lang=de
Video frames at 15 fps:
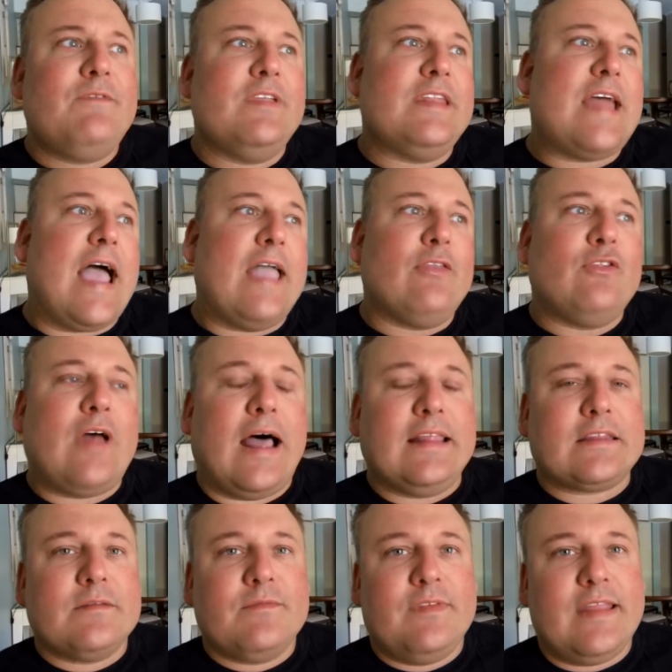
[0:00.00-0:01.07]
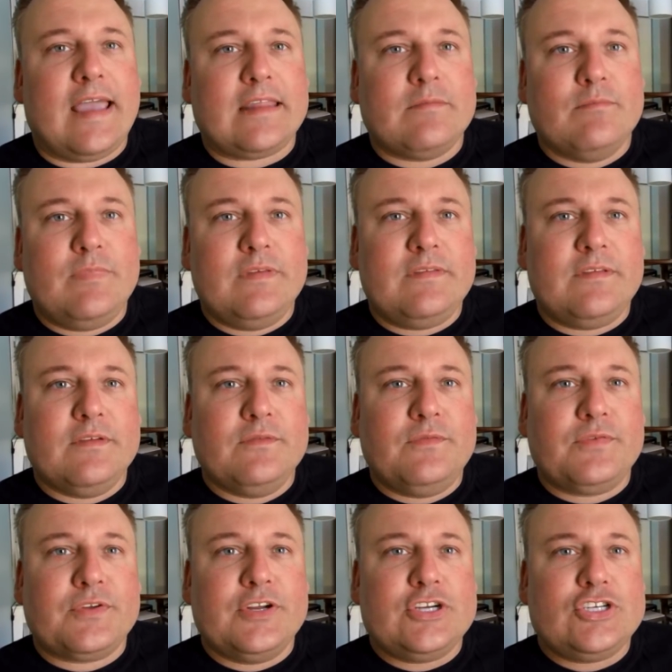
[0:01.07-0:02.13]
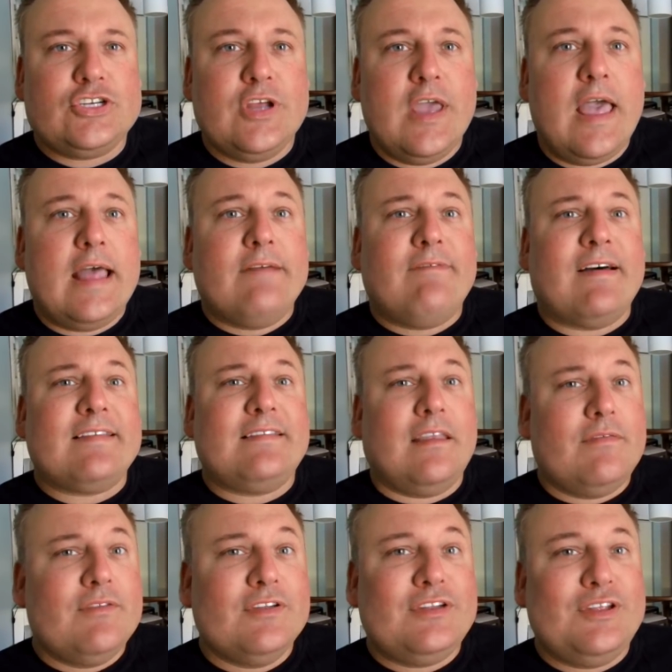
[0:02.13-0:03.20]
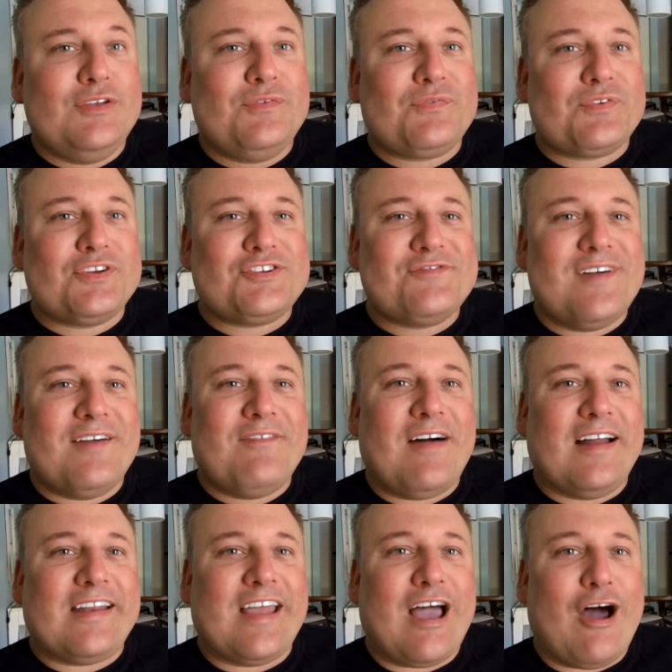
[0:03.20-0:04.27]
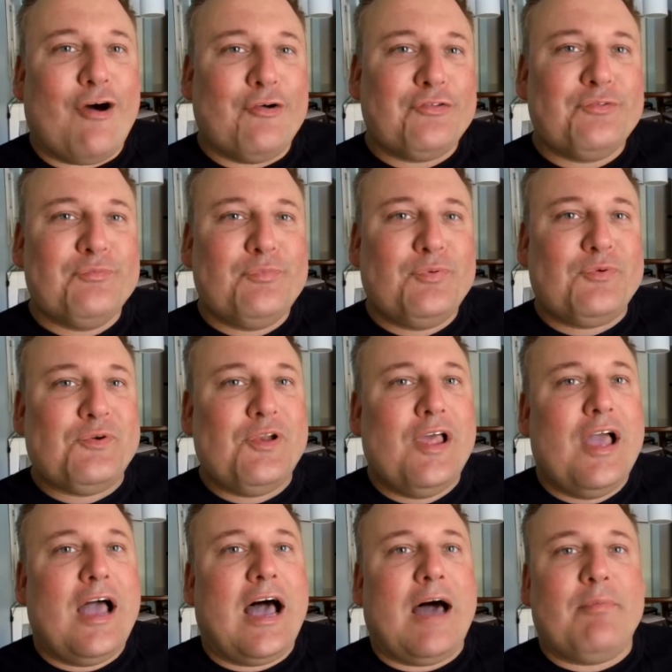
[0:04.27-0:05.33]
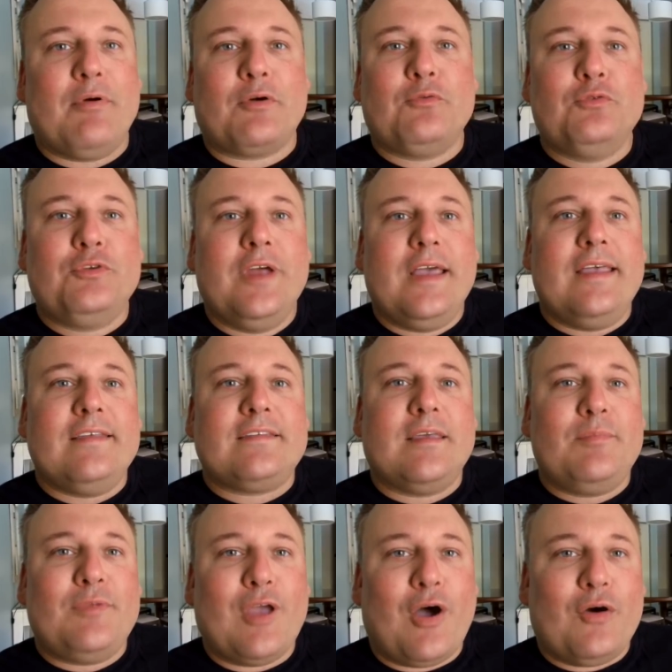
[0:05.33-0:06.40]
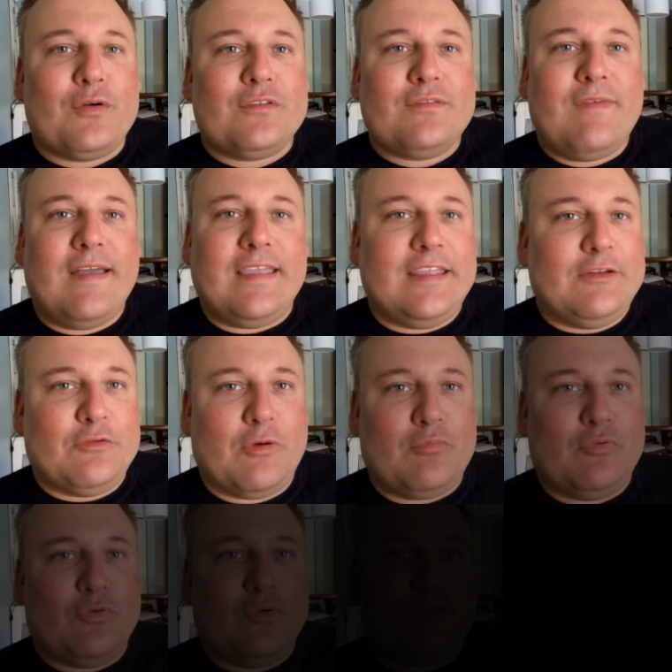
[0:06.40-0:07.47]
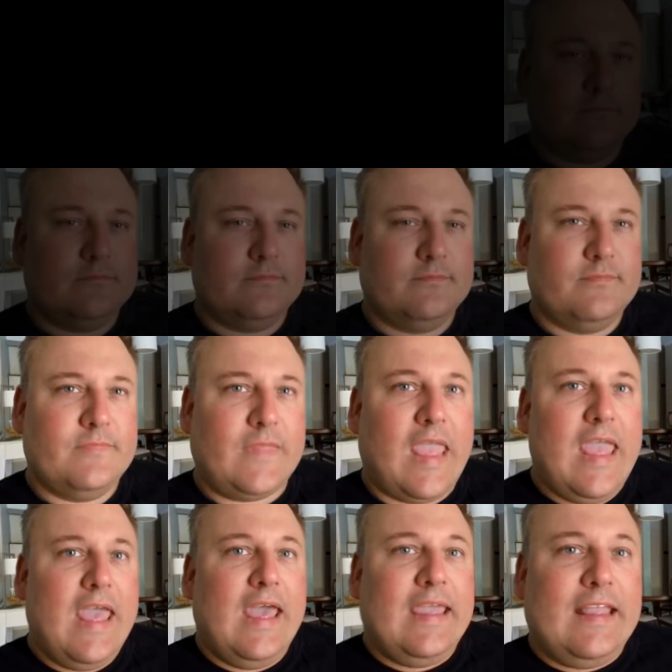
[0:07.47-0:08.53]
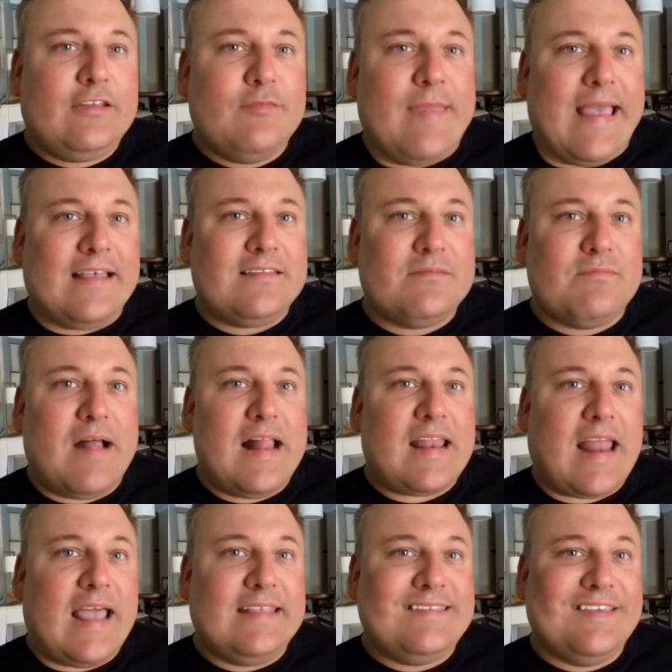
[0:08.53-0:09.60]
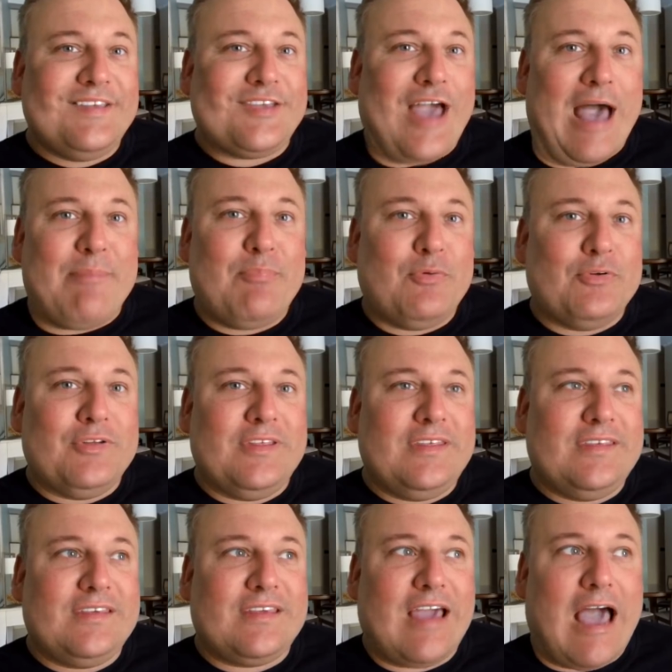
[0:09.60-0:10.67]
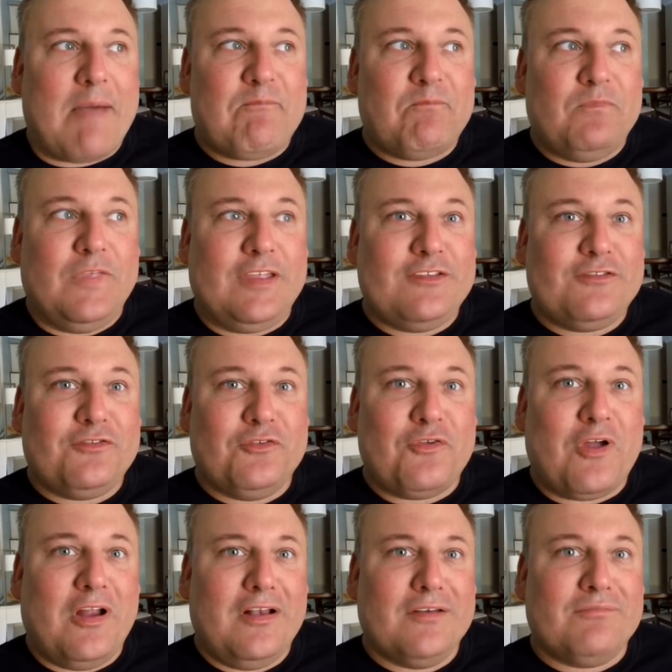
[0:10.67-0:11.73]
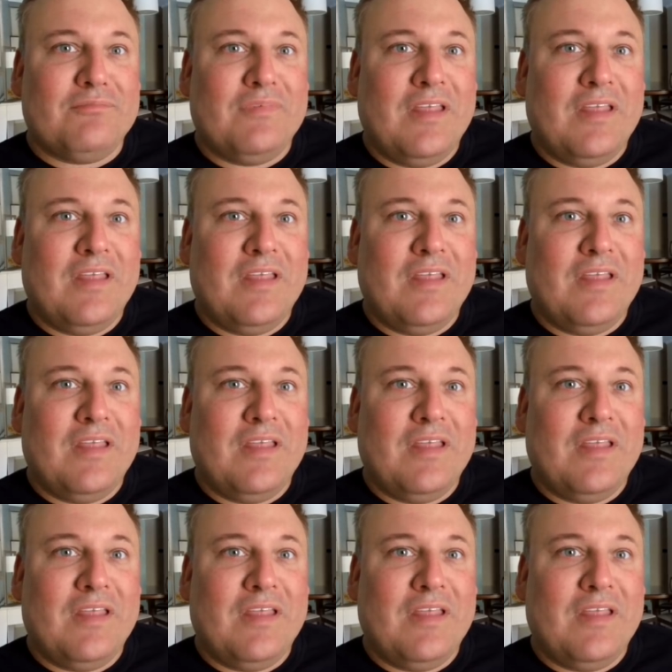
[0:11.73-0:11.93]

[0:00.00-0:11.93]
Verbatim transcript: für den einen oder anderen vielleicht ein bisschen frisch. Was definitiv frisch war, war der Außenpool. Aber gut, es gibt ja auch zwei Indoorpools. pools Jetzt zum ersten Mal reise ich ab und ich habe nichts zu nörgeln.